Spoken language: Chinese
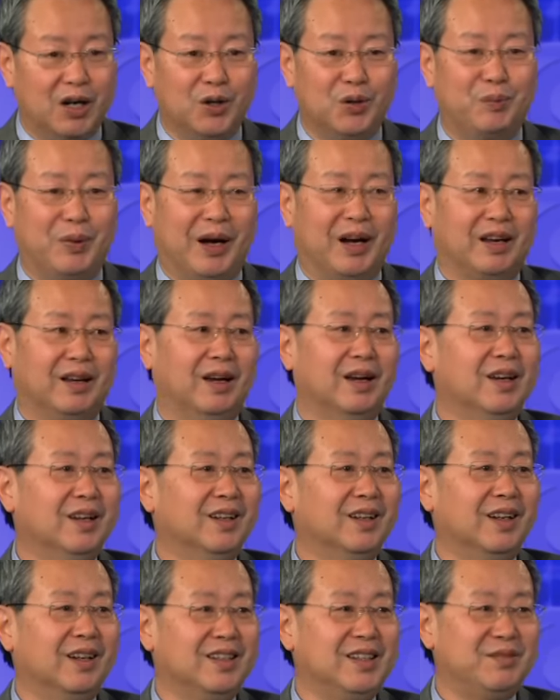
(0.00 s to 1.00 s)
后排了，
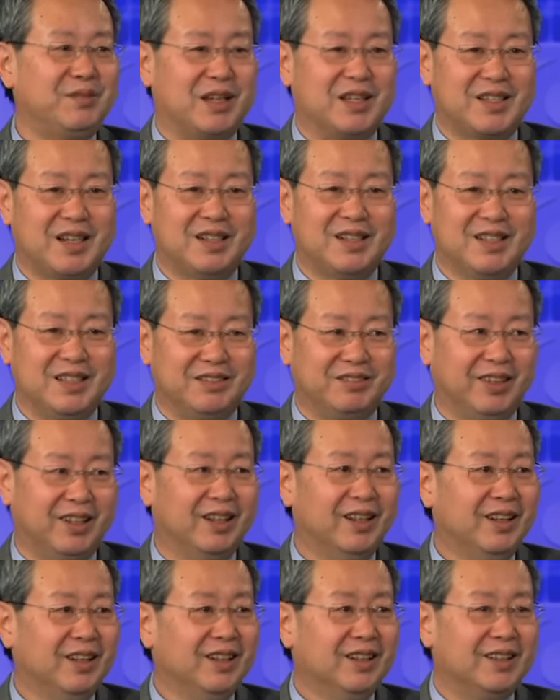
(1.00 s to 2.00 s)
一百三十几位，
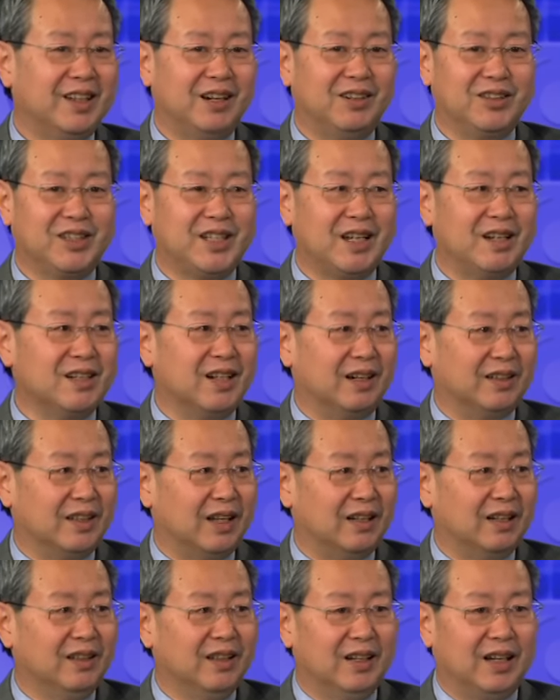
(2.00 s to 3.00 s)
然后香港
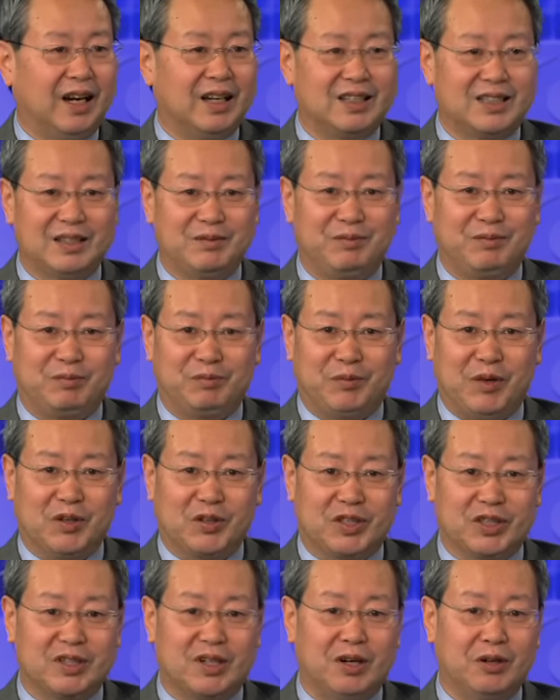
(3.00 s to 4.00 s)
呢还是保
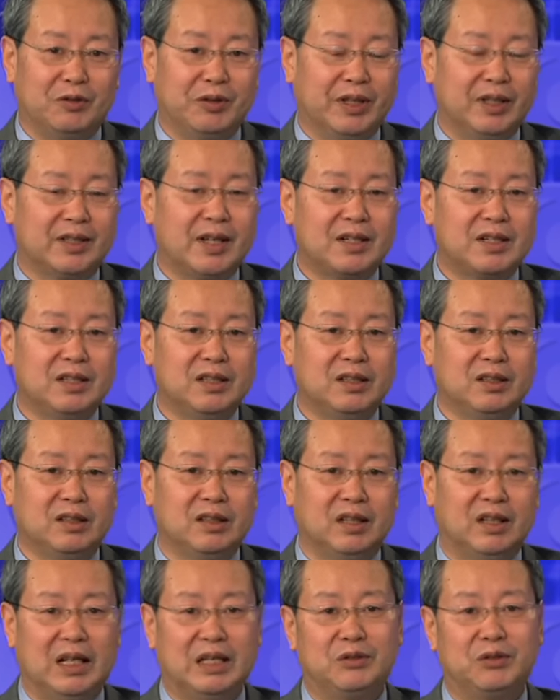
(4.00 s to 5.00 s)
持高位，但是
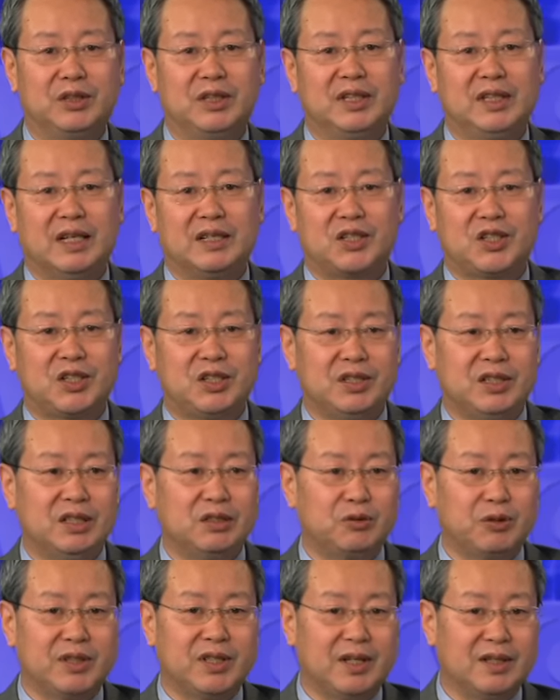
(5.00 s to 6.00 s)
很多人也质疑
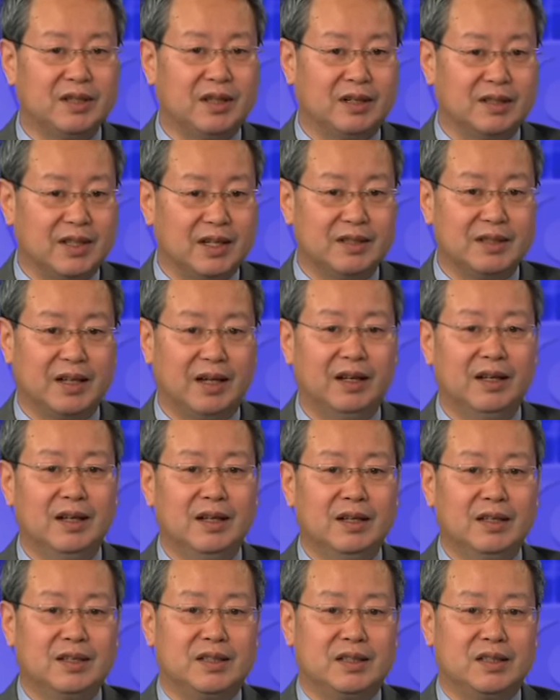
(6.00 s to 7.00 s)
说，香港现在
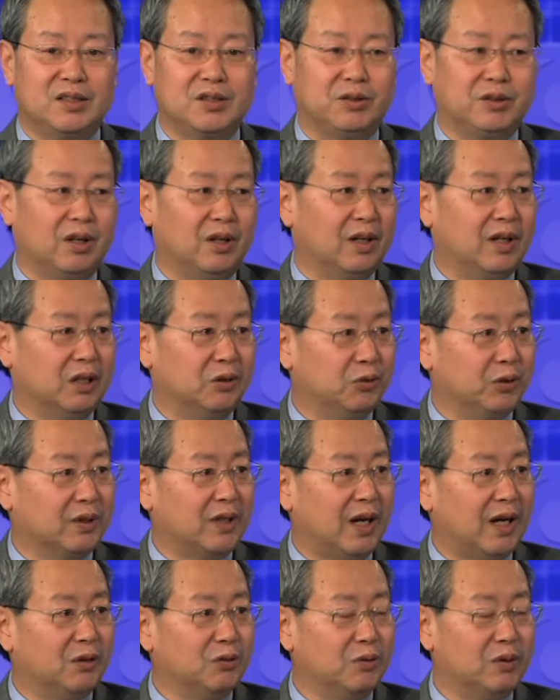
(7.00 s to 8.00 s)
其实受到了很多
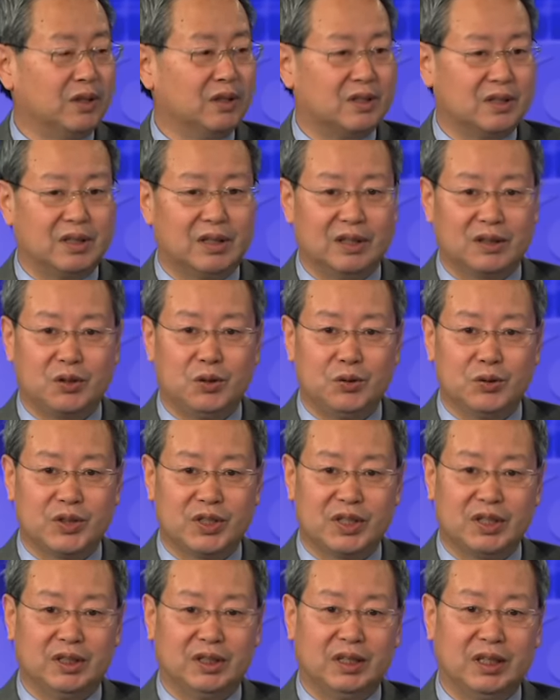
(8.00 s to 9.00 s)
大陆的这个控
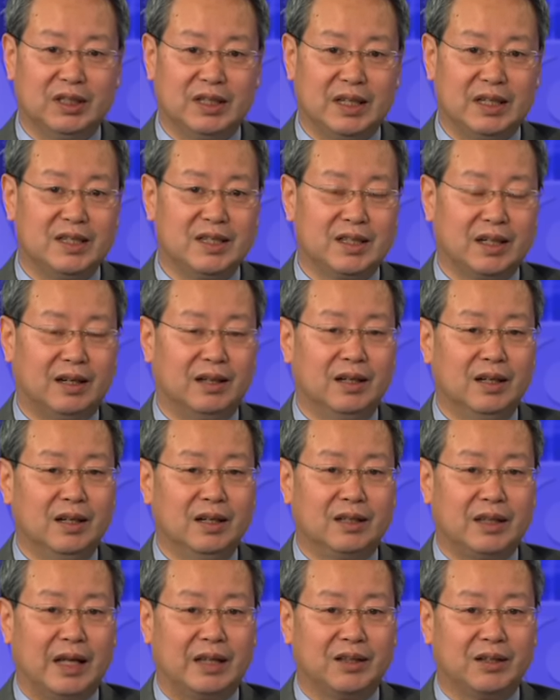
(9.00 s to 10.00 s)
制和影响，
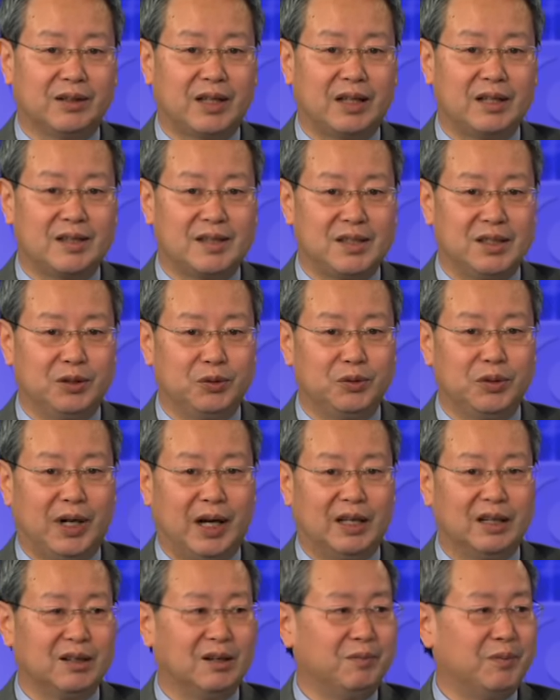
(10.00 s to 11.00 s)
难道它的自由度
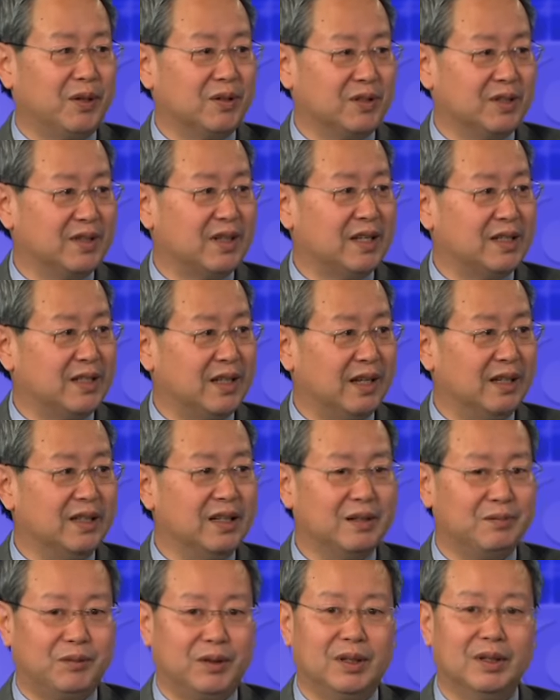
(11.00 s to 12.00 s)
还能够保持在前
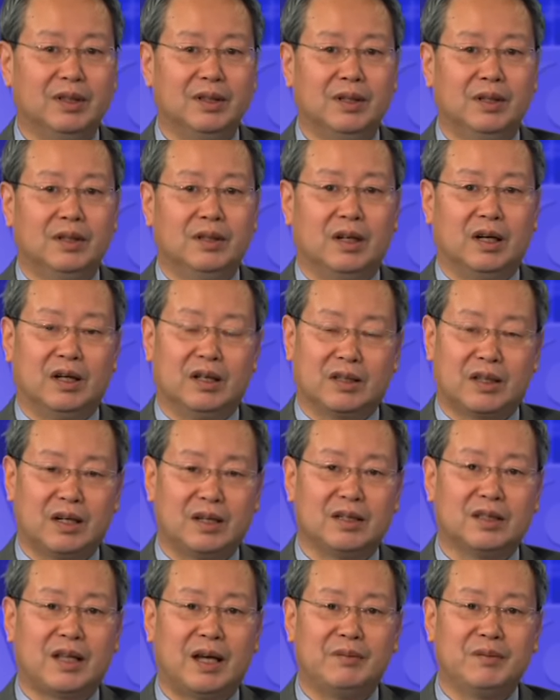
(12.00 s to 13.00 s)
列吗？啊，当
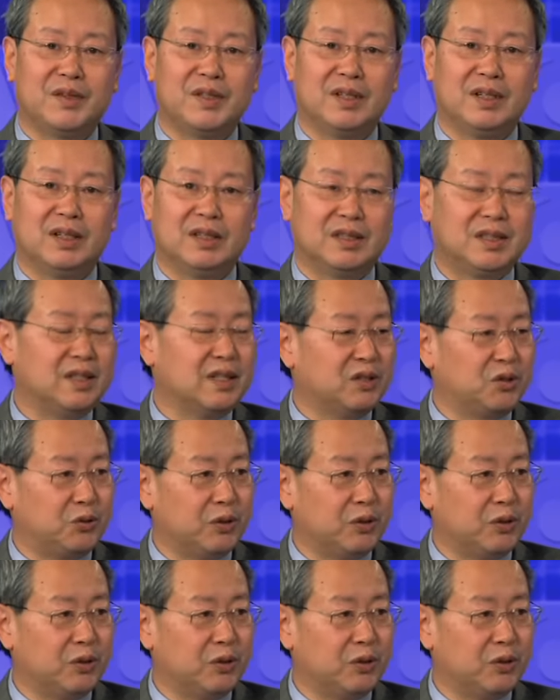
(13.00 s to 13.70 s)
然，他们这个这些